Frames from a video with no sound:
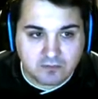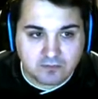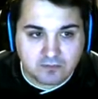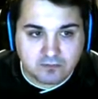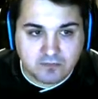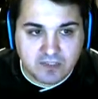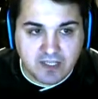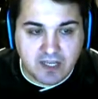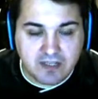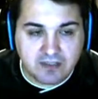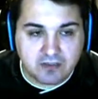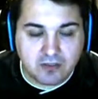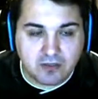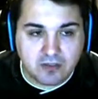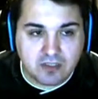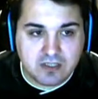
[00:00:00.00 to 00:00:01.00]
Ja, der
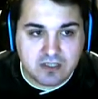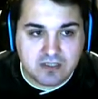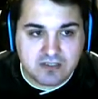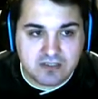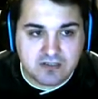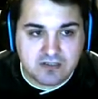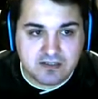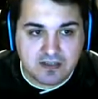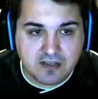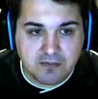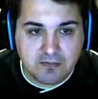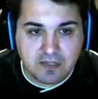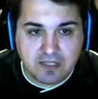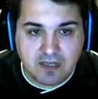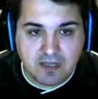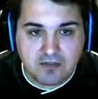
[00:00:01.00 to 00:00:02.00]
Curry ist in seiner MiG
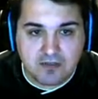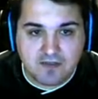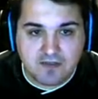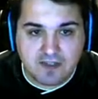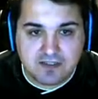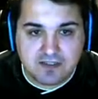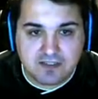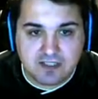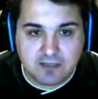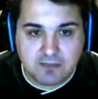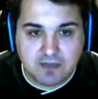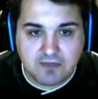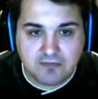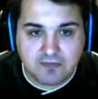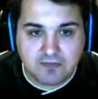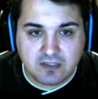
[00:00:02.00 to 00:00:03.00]
21 MF
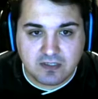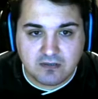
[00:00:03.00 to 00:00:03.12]
drin